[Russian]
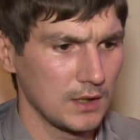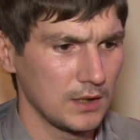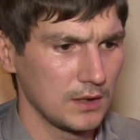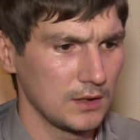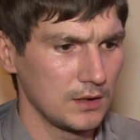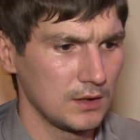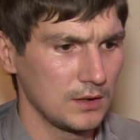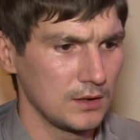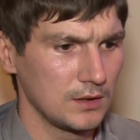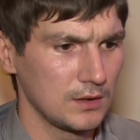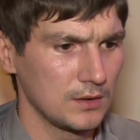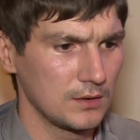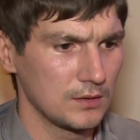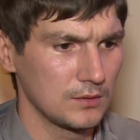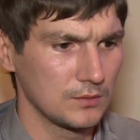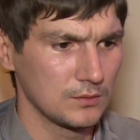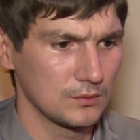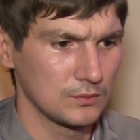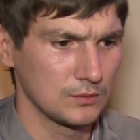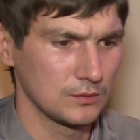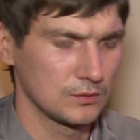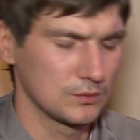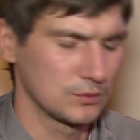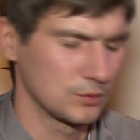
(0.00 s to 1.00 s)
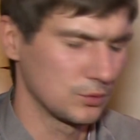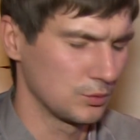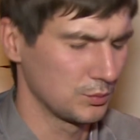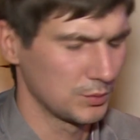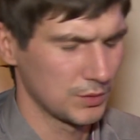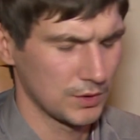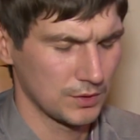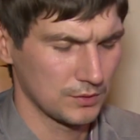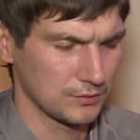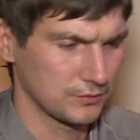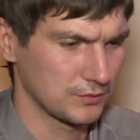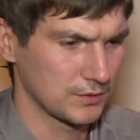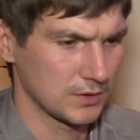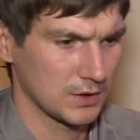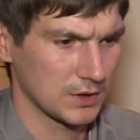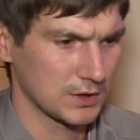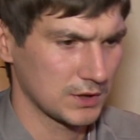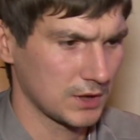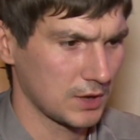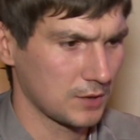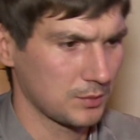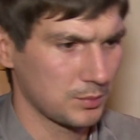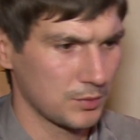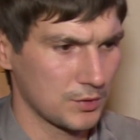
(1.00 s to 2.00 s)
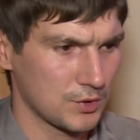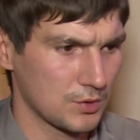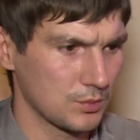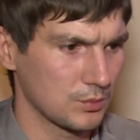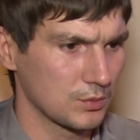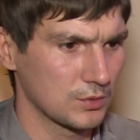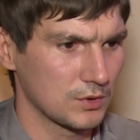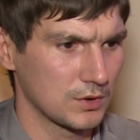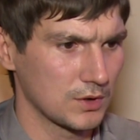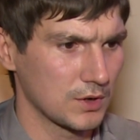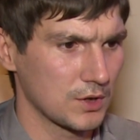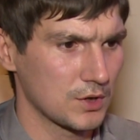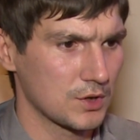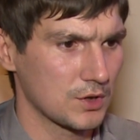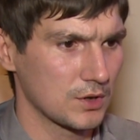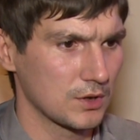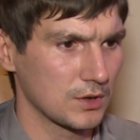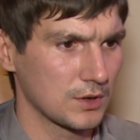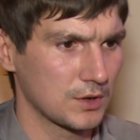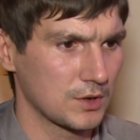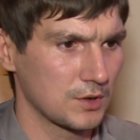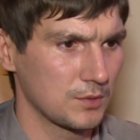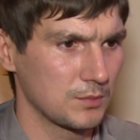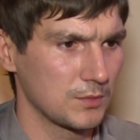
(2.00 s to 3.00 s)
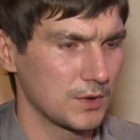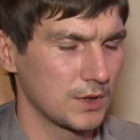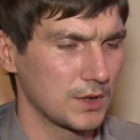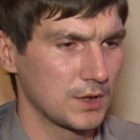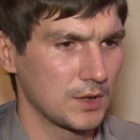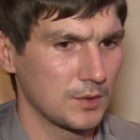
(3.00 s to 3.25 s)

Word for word: И ну, у меня в глазах почему-то начало темнеть.